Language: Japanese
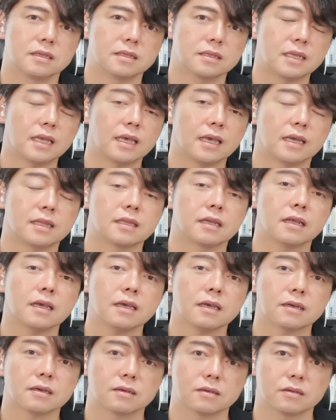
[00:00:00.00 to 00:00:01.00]
底辺でね。
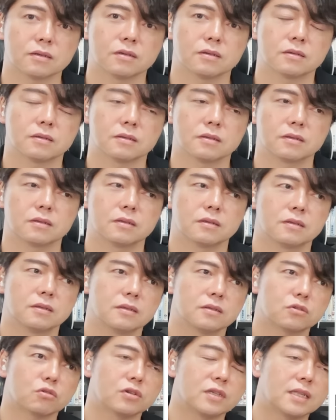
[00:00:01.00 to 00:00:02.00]
うん、
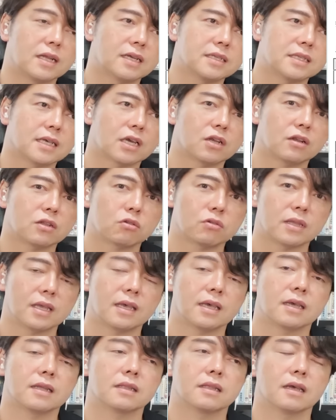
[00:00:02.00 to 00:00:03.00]
その2段下げの後
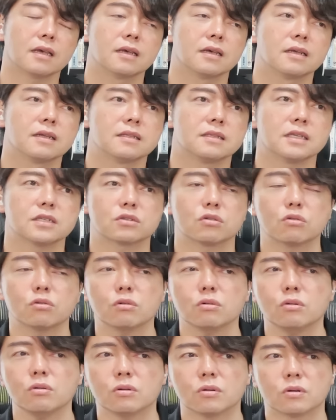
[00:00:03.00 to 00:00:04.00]
底辺で。で、そ
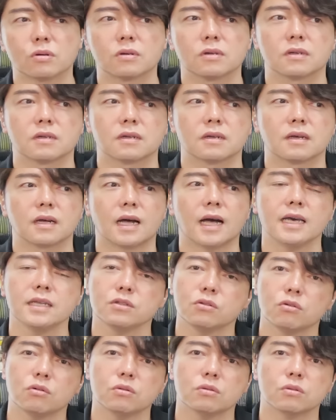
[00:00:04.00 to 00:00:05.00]
の後、
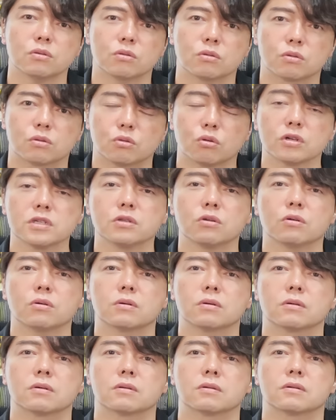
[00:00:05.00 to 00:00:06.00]
配当取り
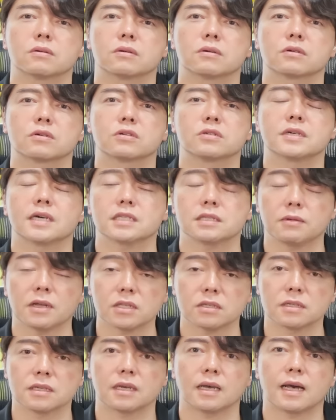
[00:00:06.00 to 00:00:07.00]
の9
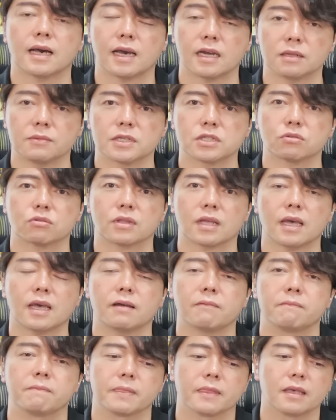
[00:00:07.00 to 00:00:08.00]
月末に入りますの
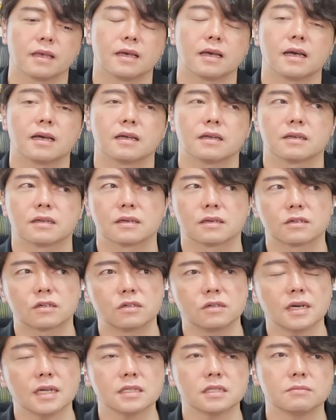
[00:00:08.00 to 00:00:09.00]
で、
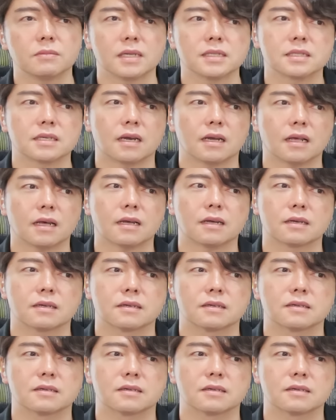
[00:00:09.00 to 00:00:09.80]
9月末から、